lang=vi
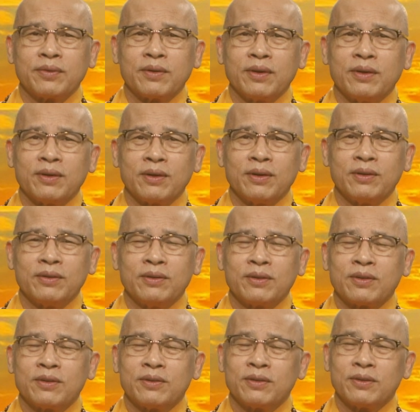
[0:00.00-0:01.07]
à,
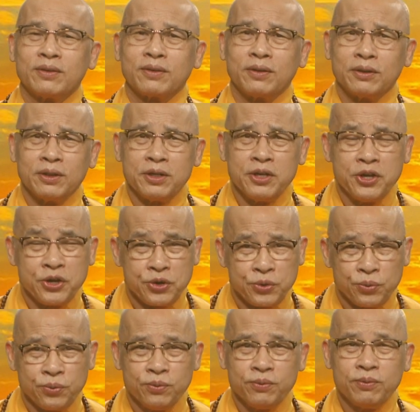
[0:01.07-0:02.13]
có thể
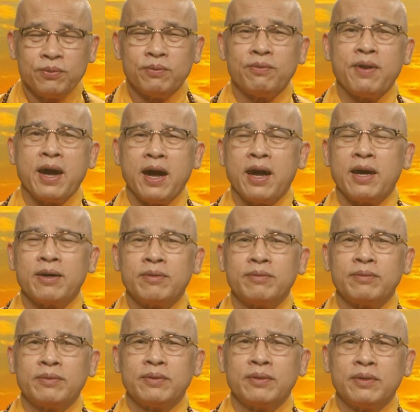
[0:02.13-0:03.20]
hiểu và
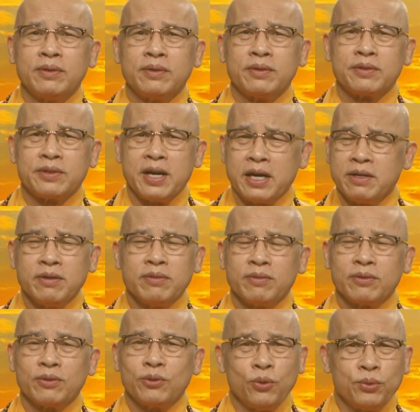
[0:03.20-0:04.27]
tránh
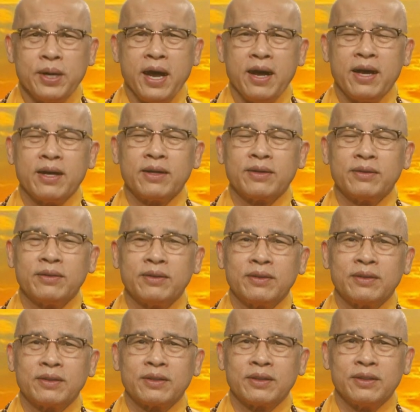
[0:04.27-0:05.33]
tối đa
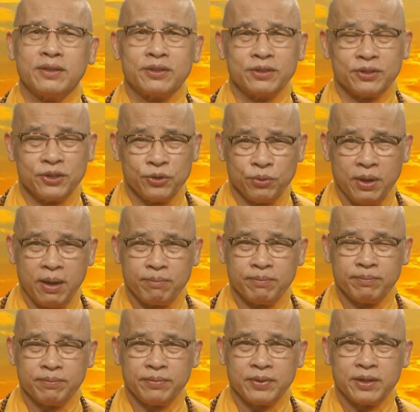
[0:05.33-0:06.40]
cái sự hiểu lầm
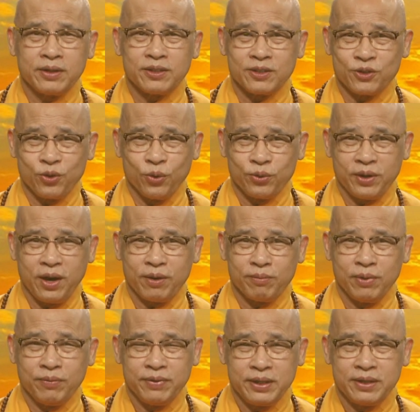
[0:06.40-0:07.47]
sự ngộ
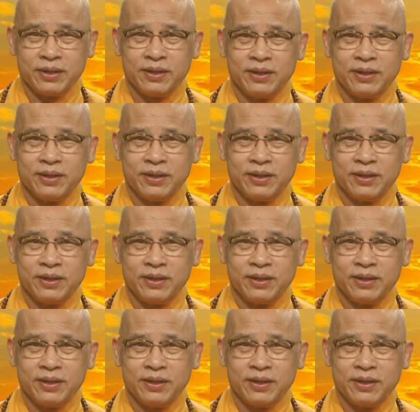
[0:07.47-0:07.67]
nhận bởi vì